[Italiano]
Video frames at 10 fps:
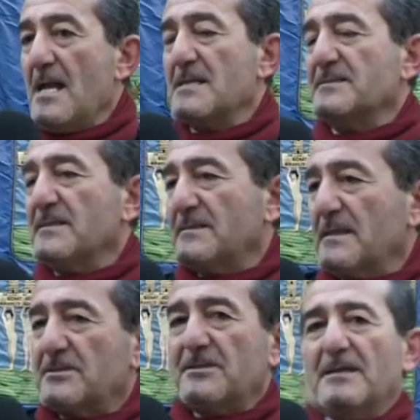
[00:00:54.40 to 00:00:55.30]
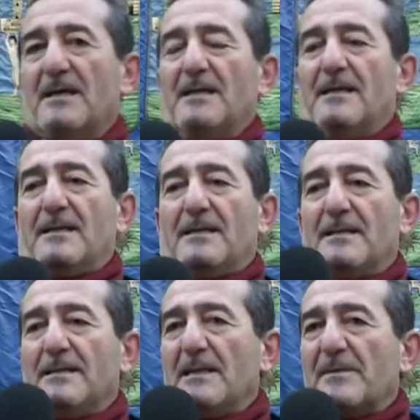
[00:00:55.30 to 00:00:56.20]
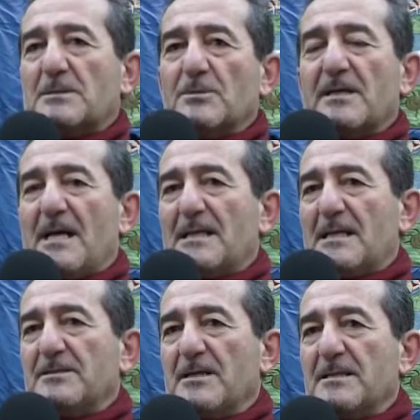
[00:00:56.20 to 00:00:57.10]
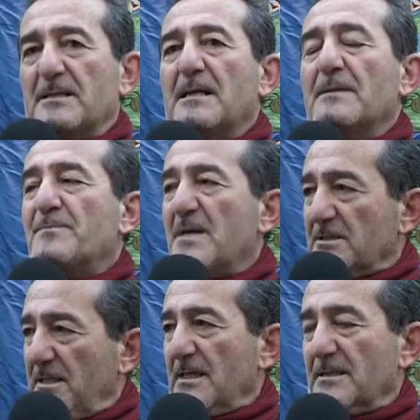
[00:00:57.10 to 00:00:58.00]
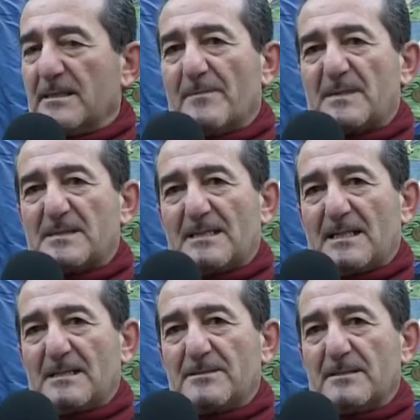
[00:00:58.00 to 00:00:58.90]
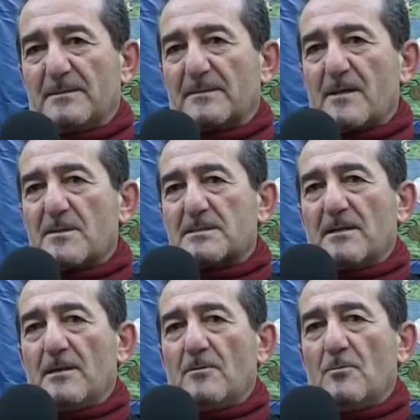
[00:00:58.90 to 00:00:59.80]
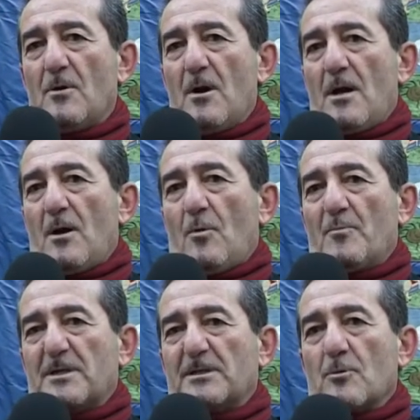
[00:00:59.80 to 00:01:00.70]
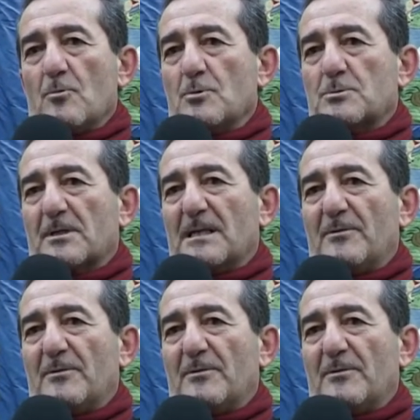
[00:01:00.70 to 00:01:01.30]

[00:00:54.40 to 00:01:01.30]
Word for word: L'esigenza nasce dal, dalle persone che hai dalla gente, dal piacere di rappresentare la gente, perché questo è un, un piacere, un gusto che la